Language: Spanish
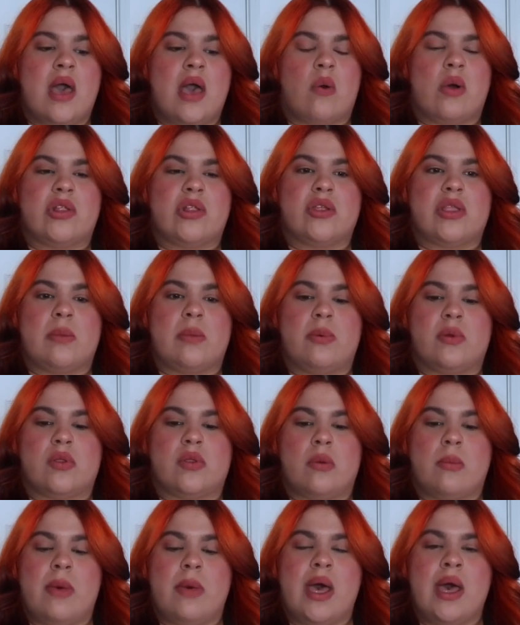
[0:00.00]
cuánto tiempo
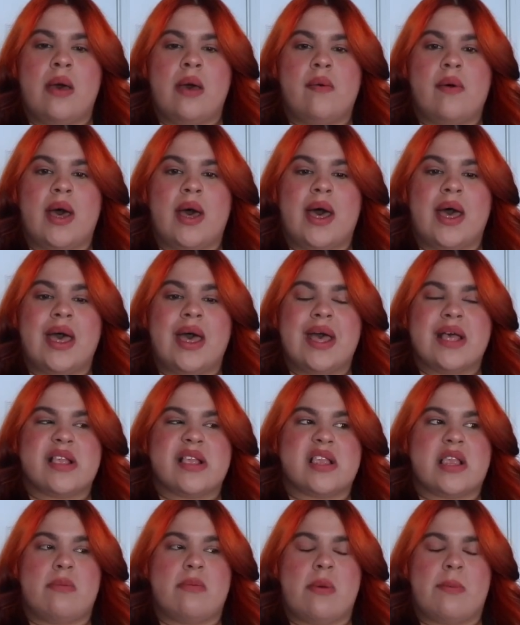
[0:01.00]
tomaba,
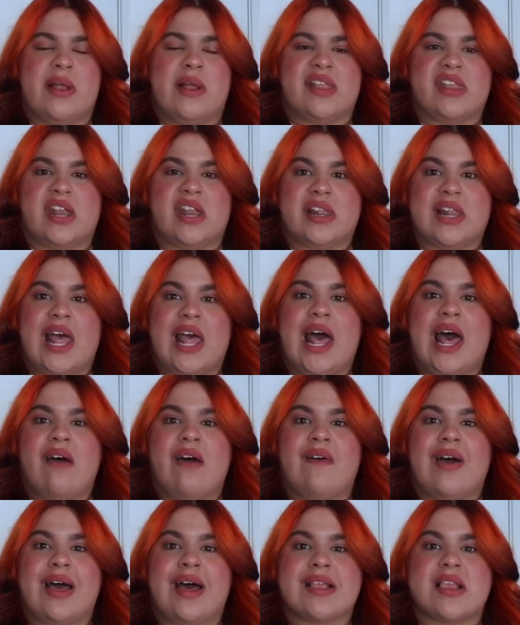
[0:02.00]
si se me
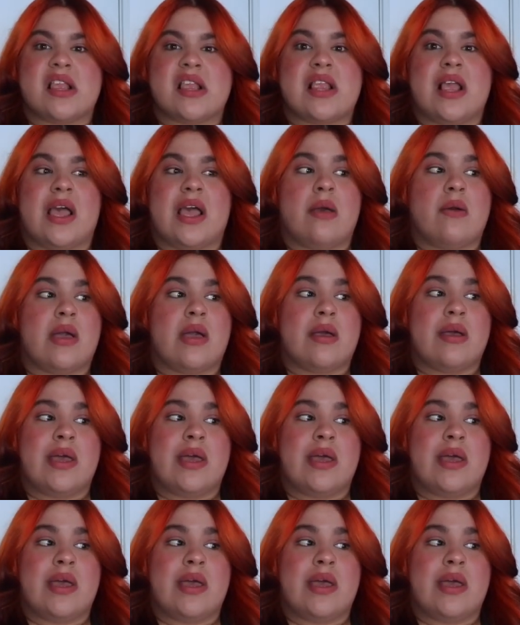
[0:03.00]
maltrataba, si se